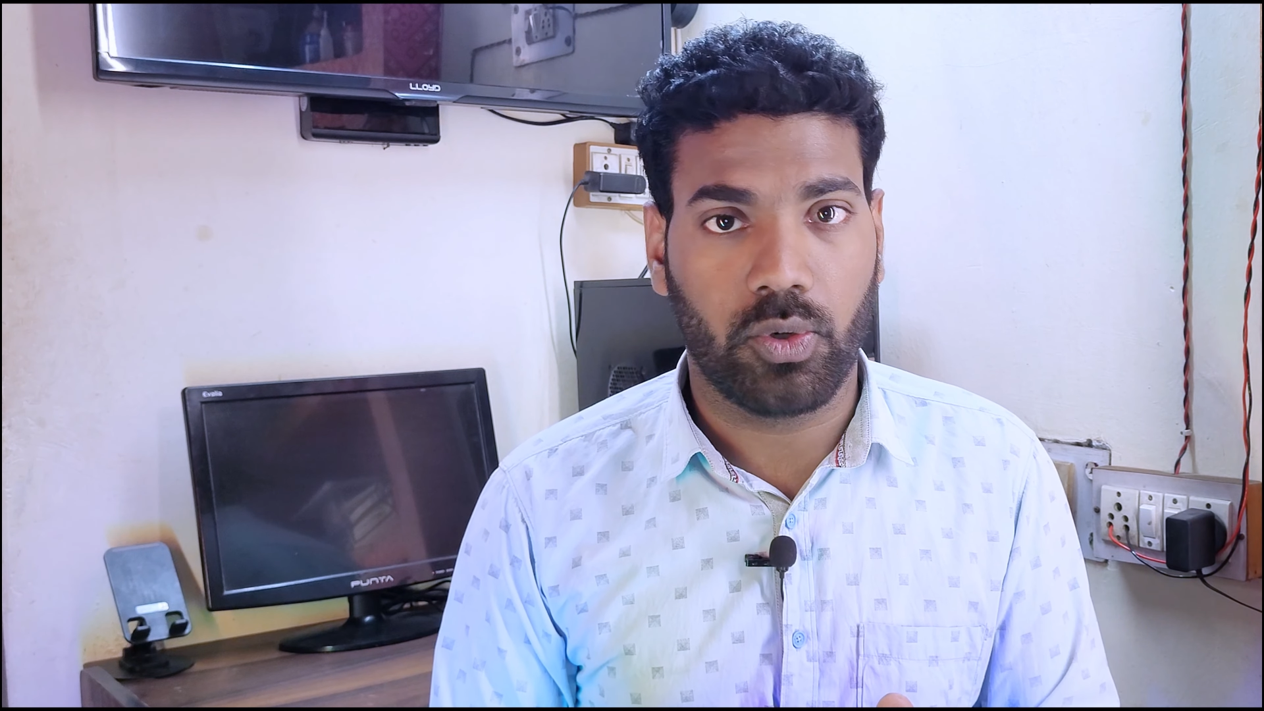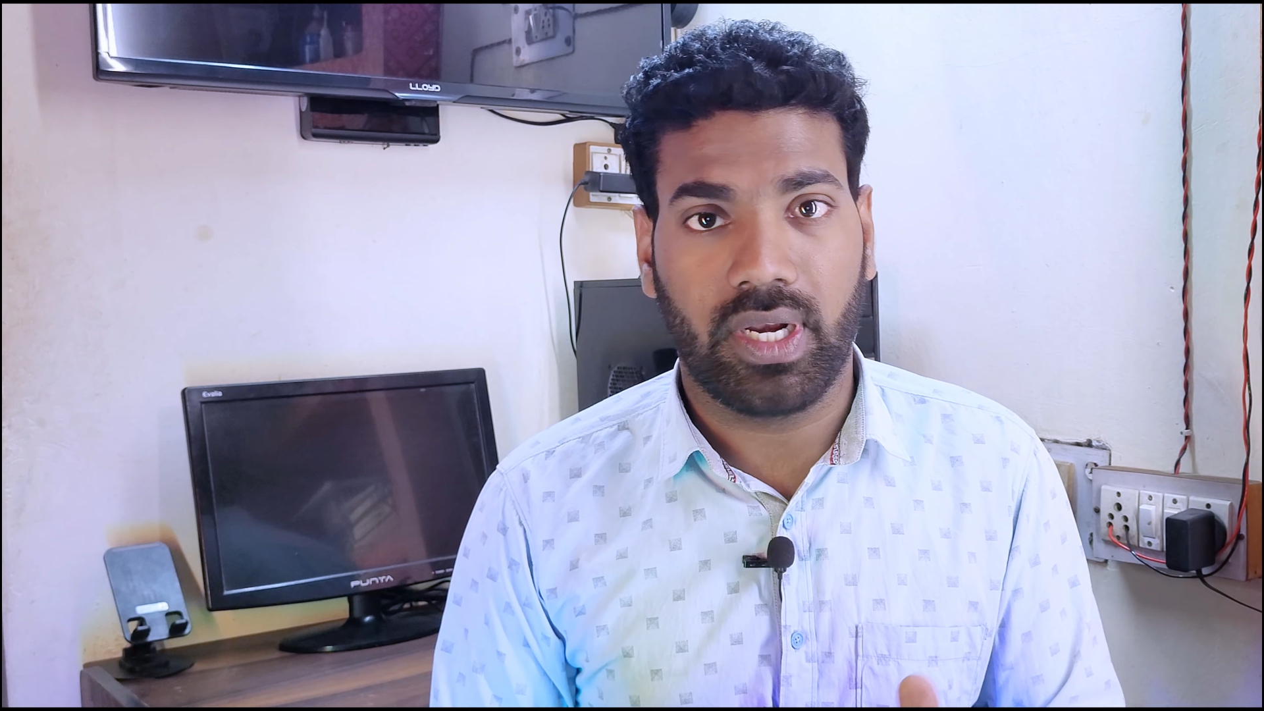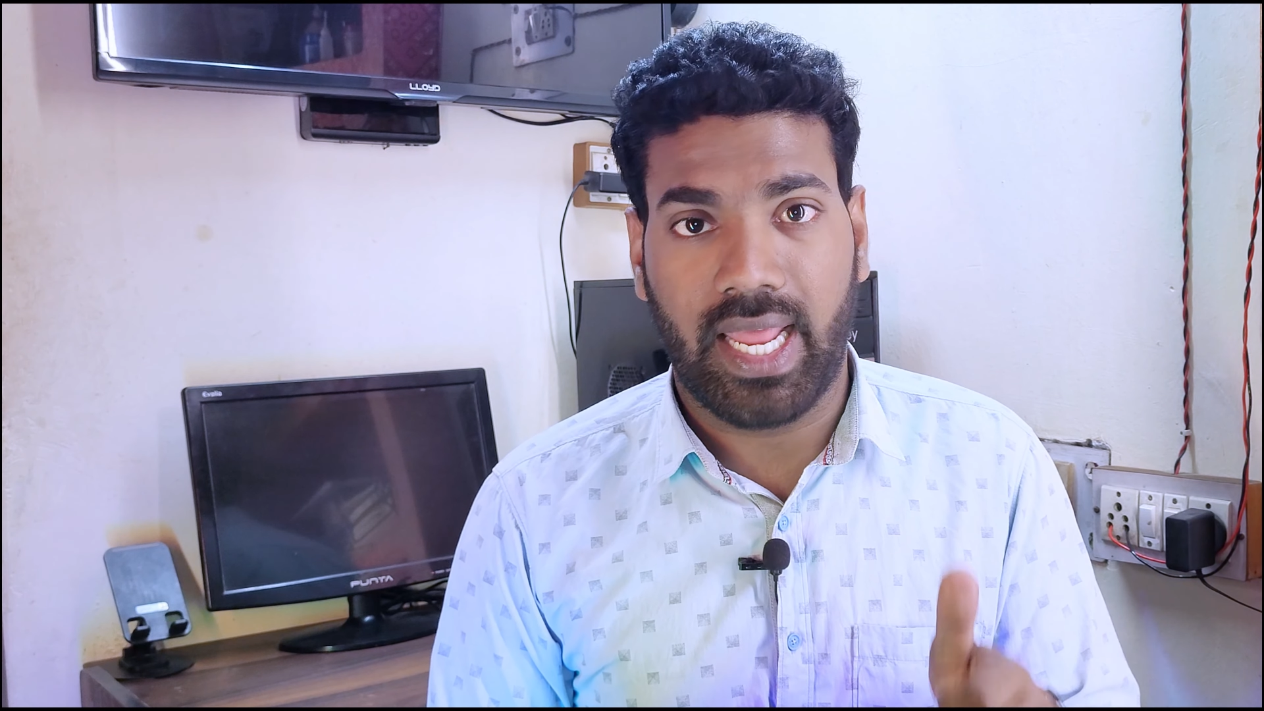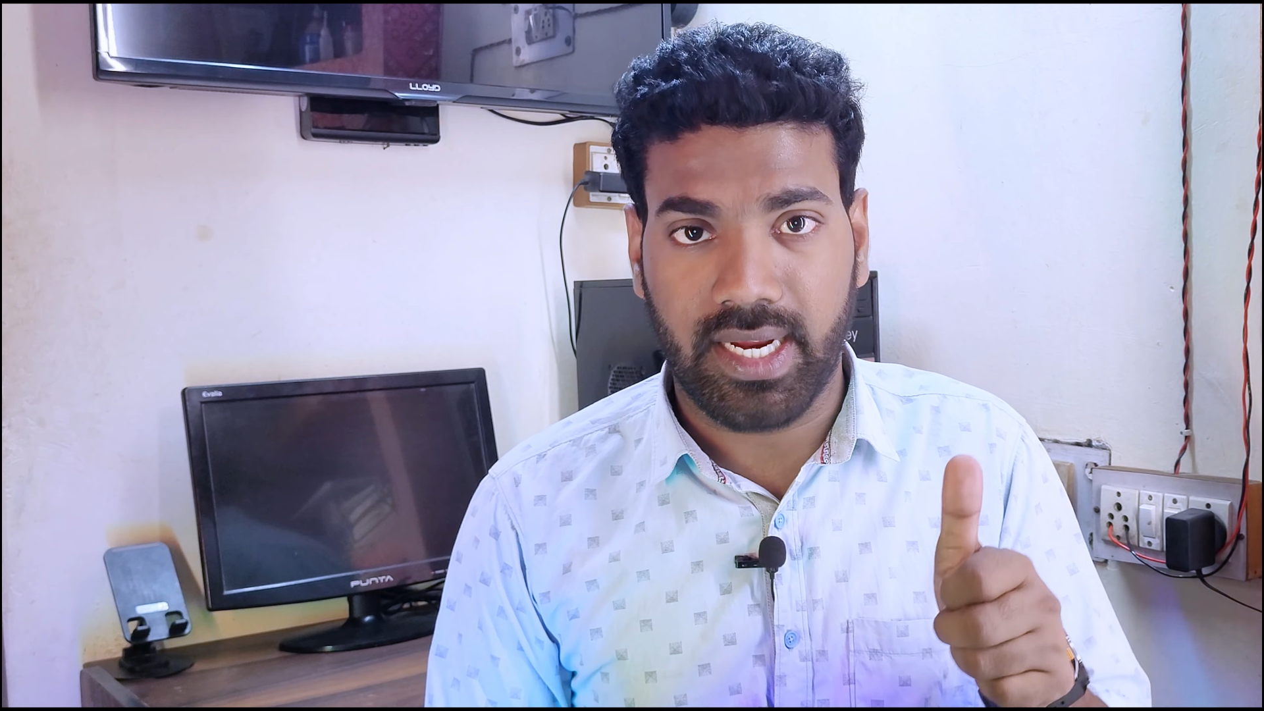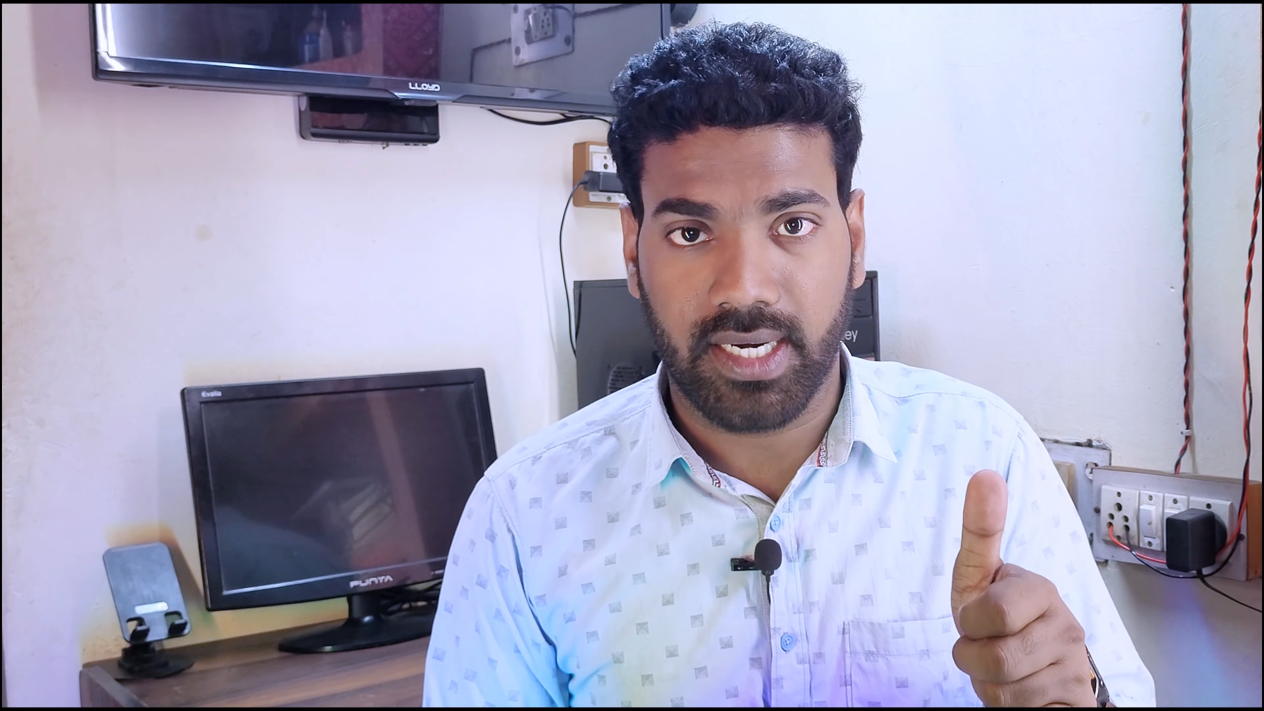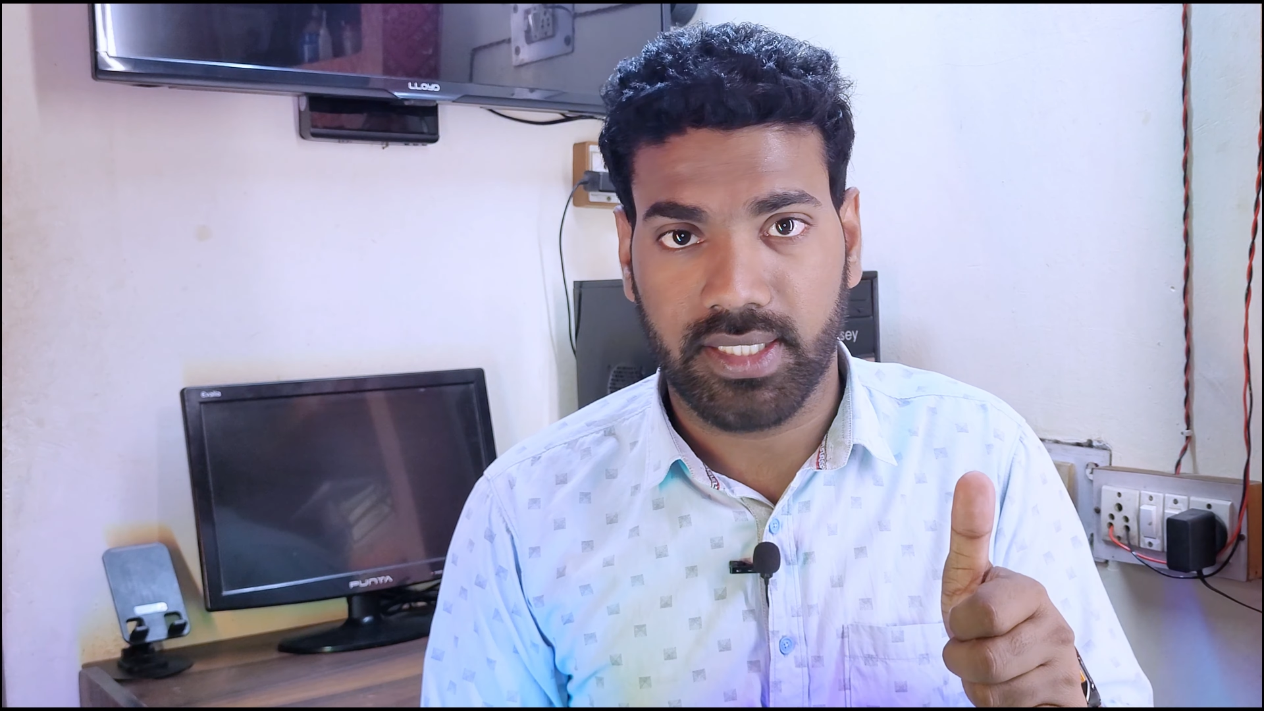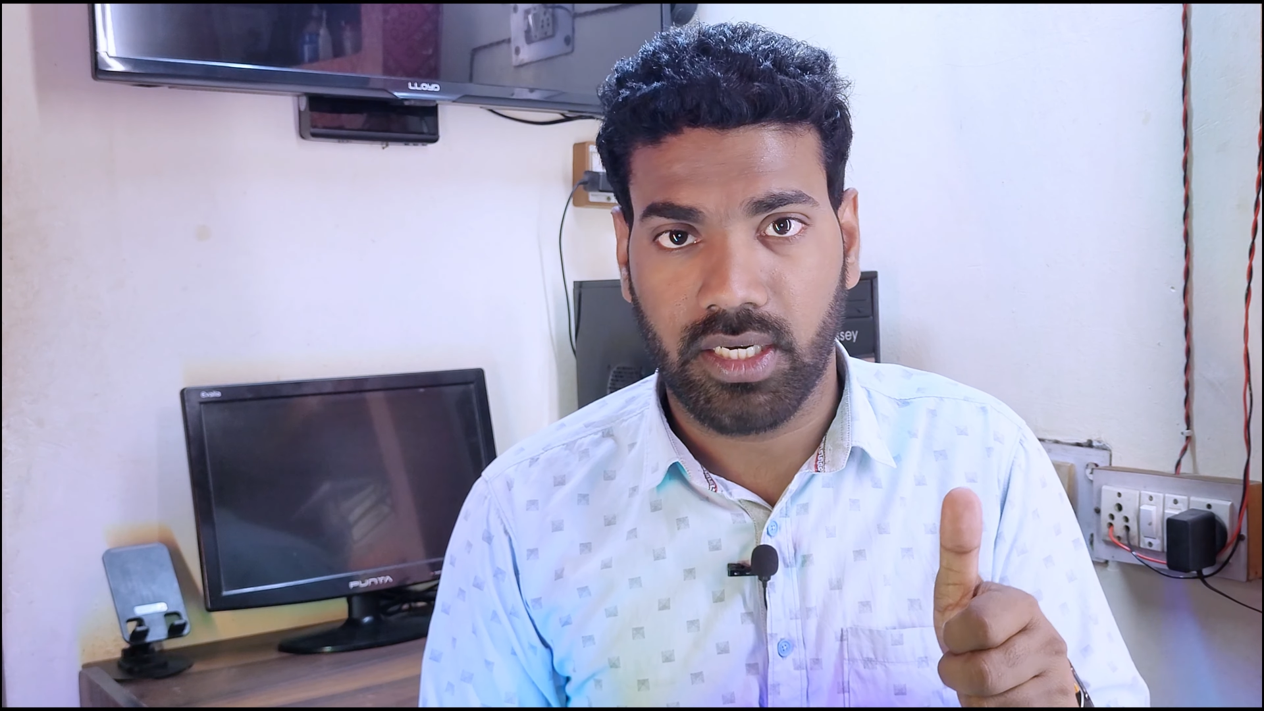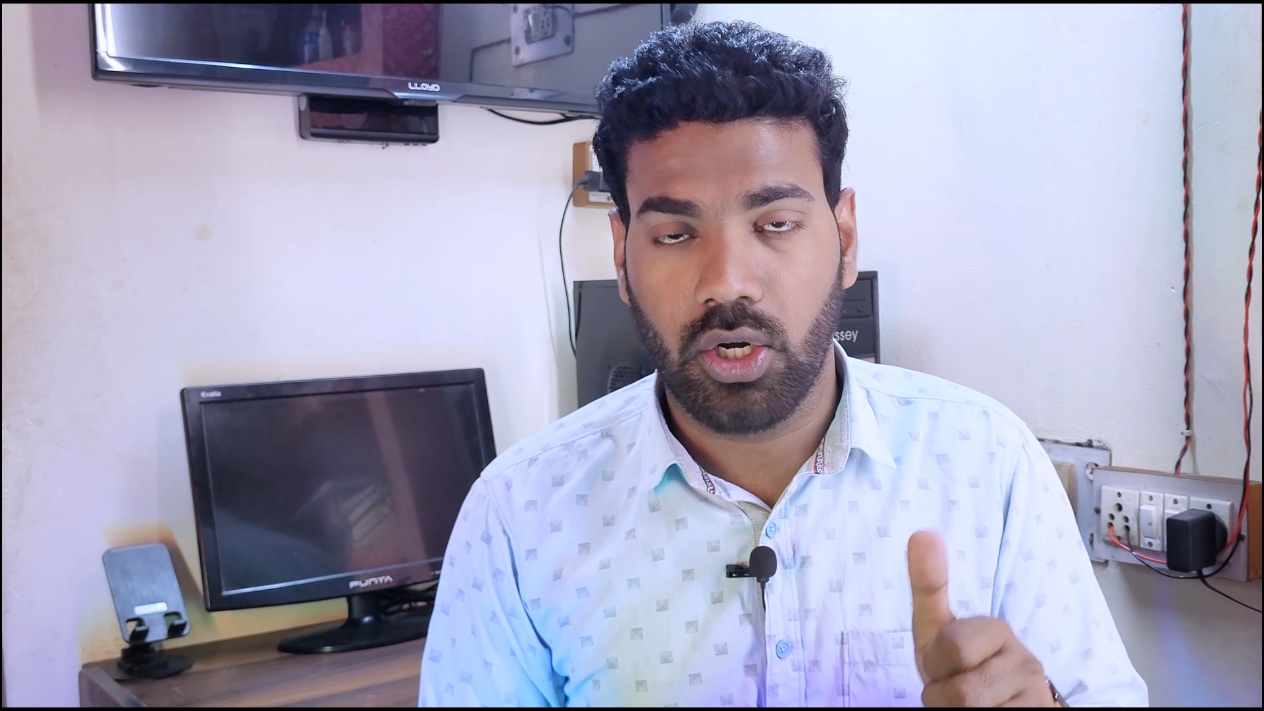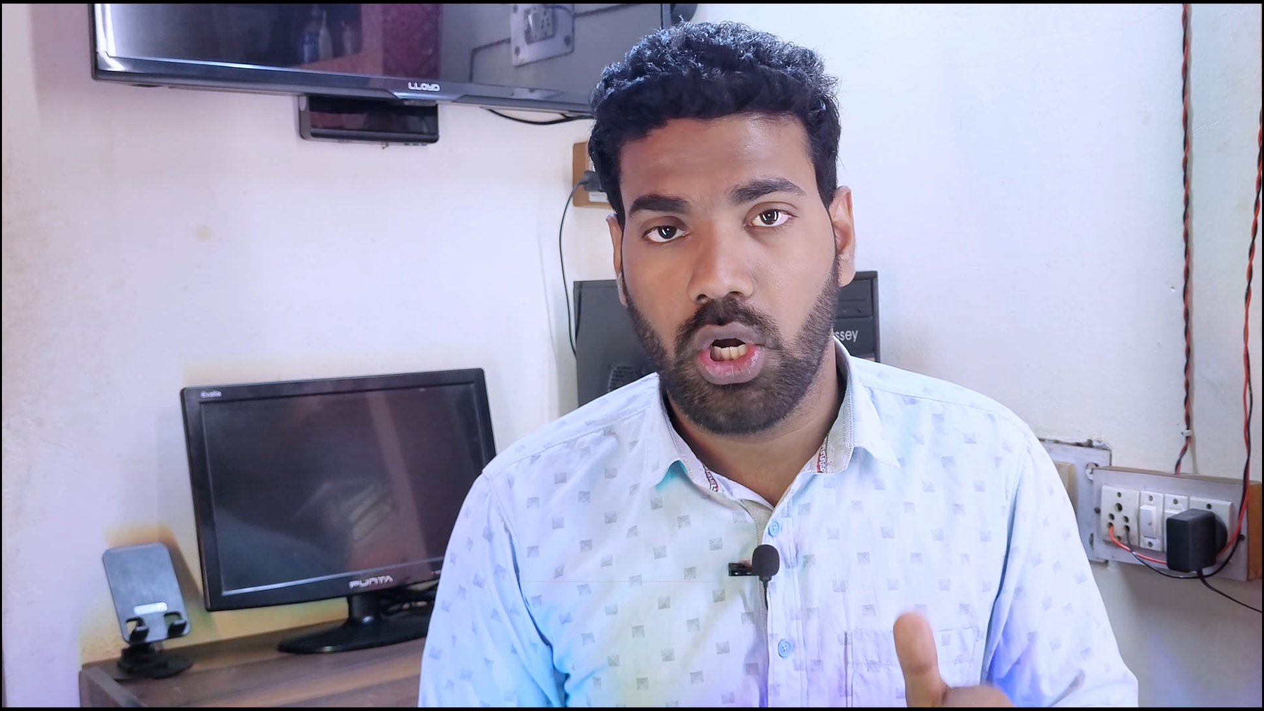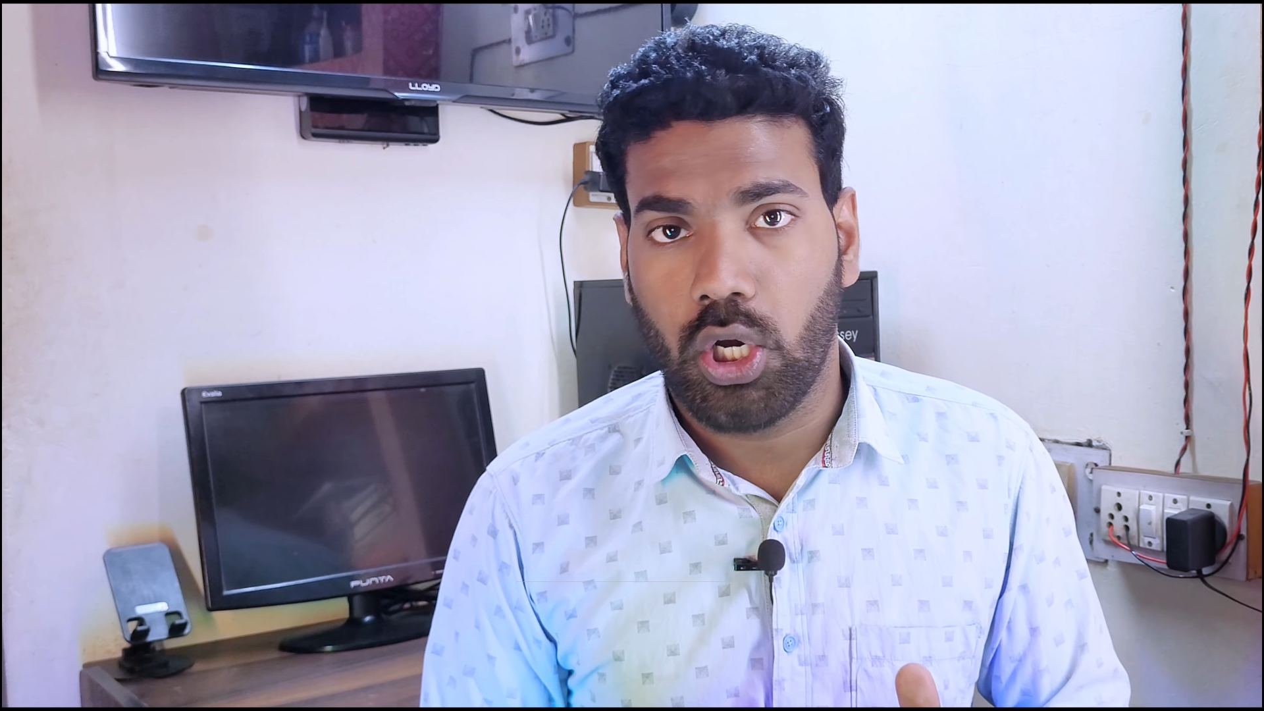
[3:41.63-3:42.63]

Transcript: को लाइक कर देना